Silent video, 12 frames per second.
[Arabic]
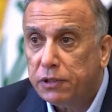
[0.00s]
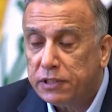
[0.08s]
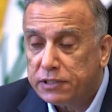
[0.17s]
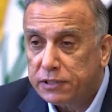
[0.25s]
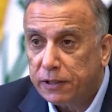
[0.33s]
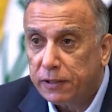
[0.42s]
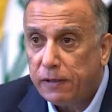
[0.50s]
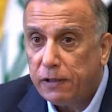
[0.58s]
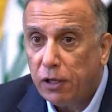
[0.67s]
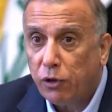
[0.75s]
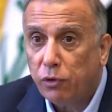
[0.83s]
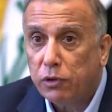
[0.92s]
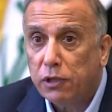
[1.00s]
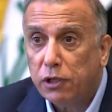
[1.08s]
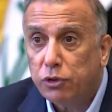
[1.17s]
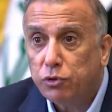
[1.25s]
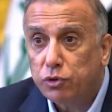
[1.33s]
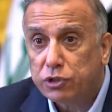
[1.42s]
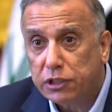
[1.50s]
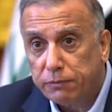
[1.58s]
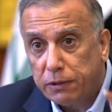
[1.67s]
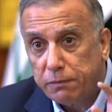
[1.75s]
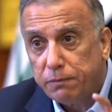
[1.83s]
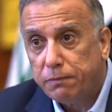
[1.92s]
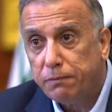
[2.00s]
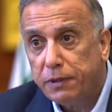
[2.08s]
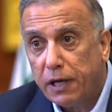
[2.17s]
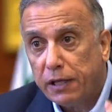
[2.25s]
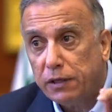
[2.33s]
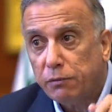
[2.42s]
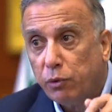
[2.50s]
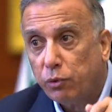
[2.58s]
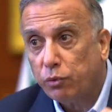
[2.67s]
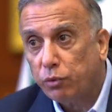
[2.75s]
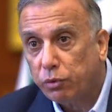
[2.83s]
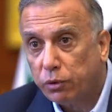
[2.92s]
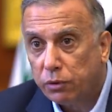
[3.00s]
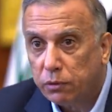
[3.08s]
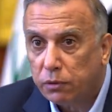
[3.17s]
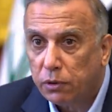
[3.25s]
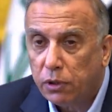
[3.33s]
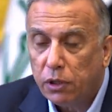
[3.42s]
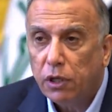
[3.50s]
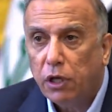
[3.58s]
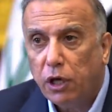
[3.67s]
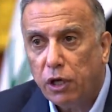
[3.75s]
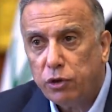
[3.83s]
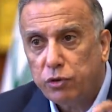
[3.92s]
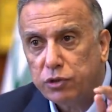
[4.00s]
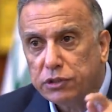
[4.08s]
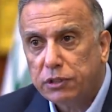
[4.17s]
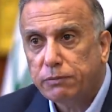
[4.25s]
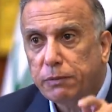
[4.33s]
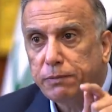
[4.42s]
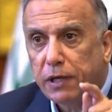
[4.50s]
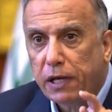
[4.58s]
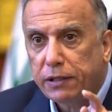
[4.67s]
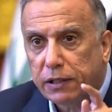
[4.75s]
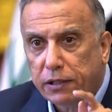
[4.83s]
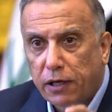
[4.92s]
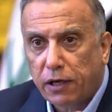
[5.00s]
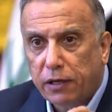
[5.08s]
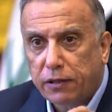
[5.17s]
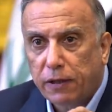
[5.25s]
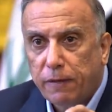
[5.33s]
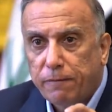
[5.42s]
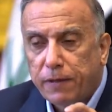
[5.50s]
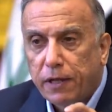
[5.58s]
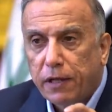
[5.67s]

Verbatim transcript: من يستغل أقول له أنتم السبب بهذا الموروث أنتم السبب بهذه الكارثة